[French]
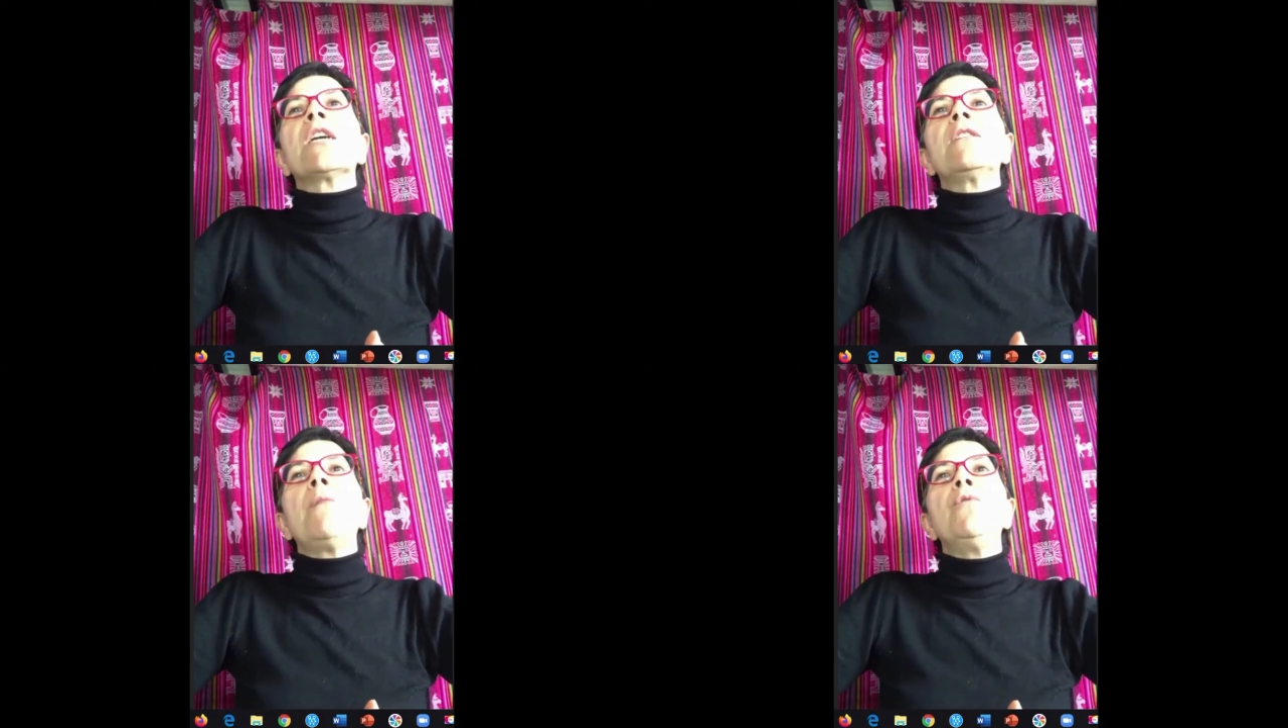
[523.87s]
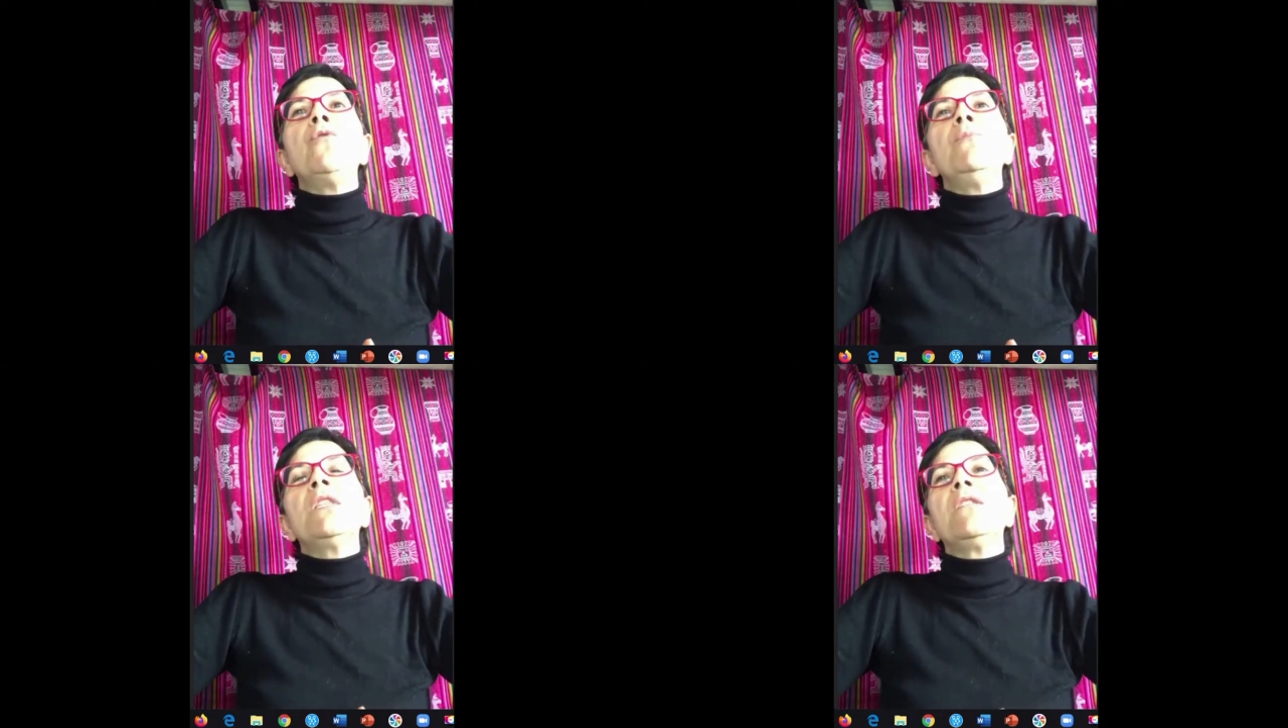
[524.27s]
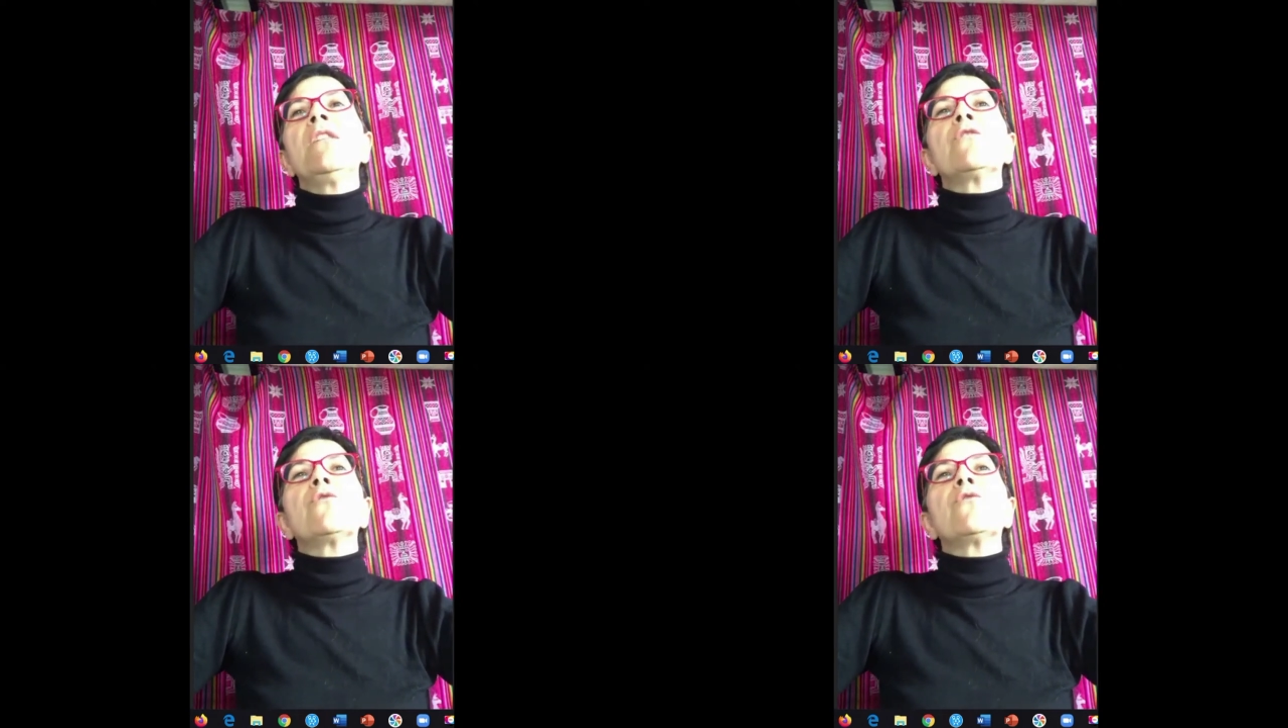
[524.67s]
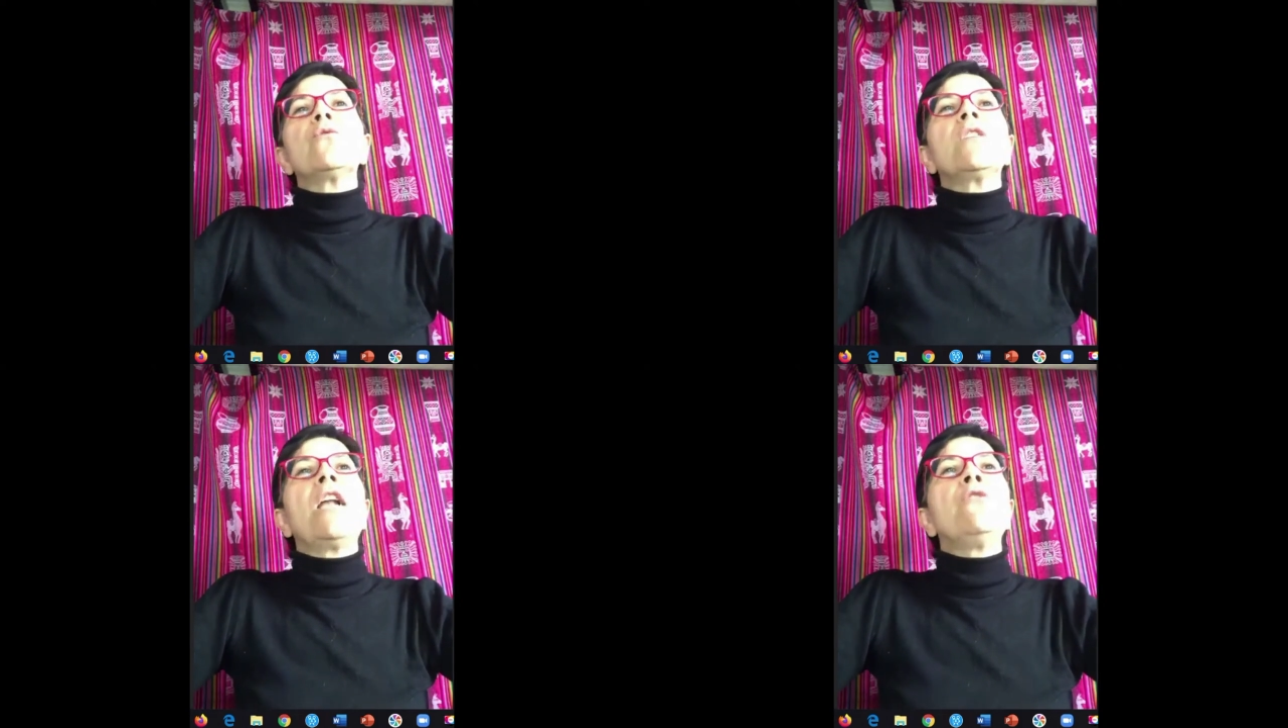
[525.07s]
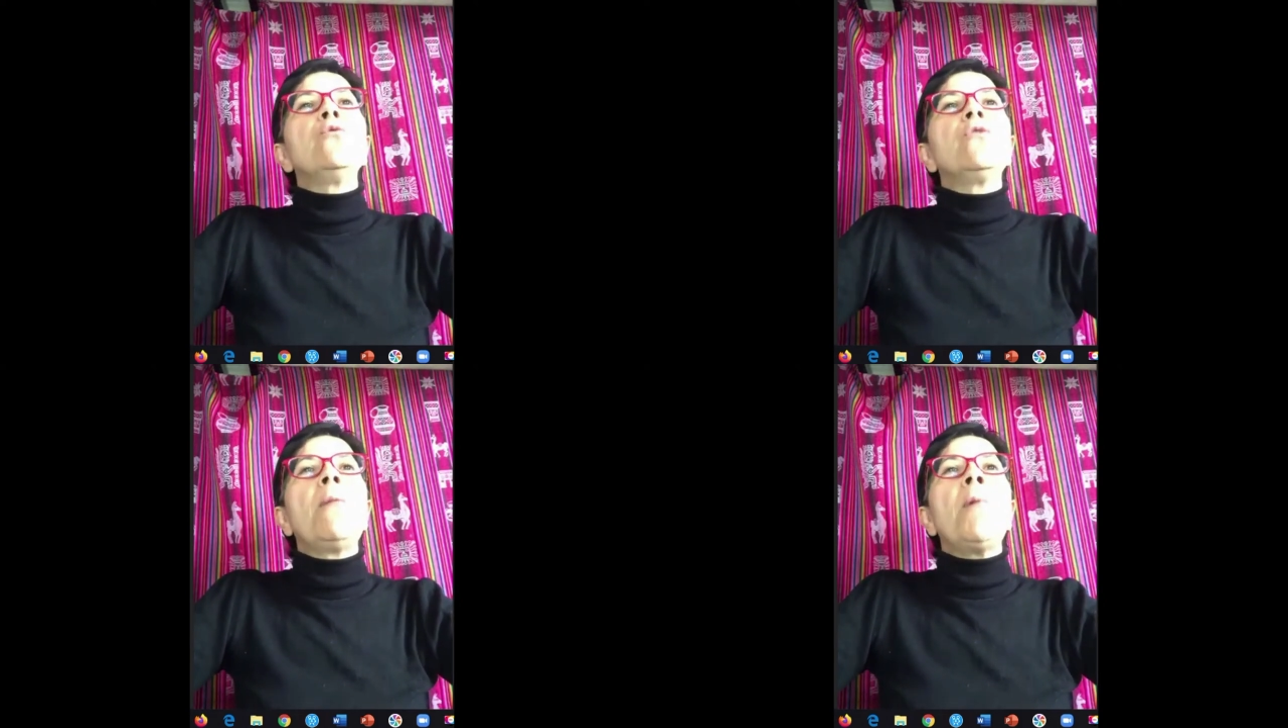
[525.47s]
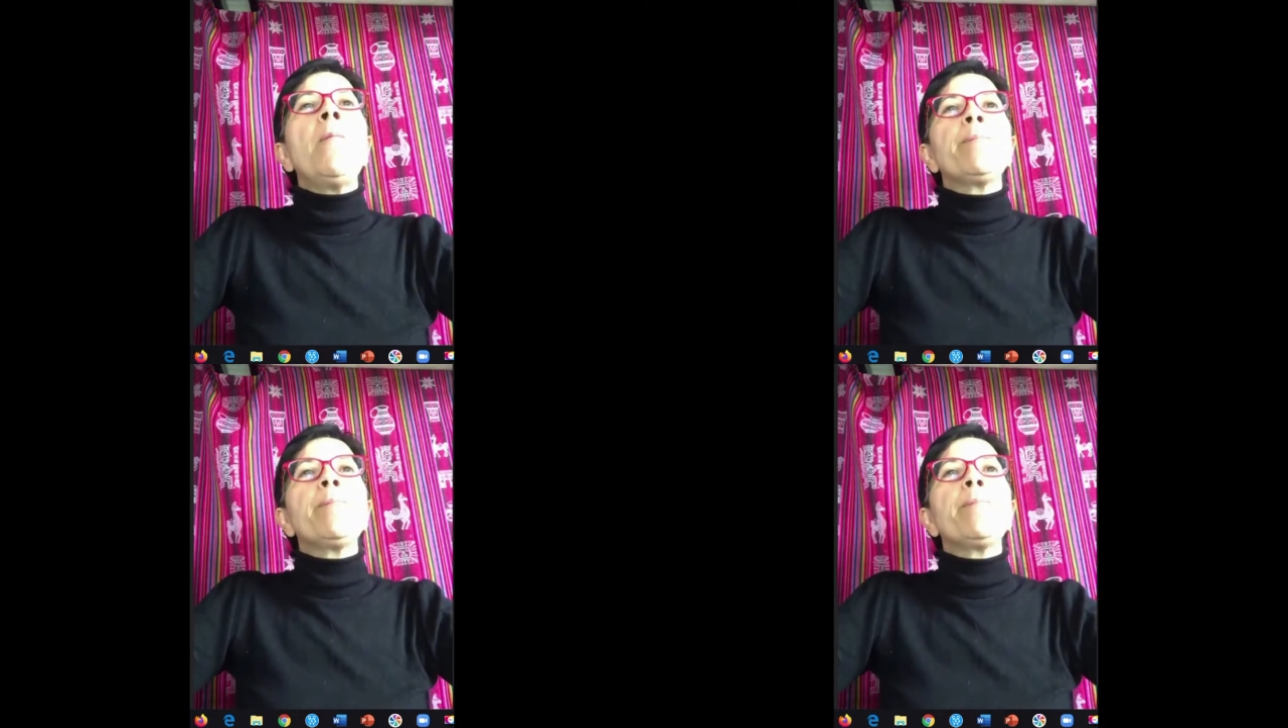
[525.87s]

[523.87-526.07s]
véritable mixité sociale notamment.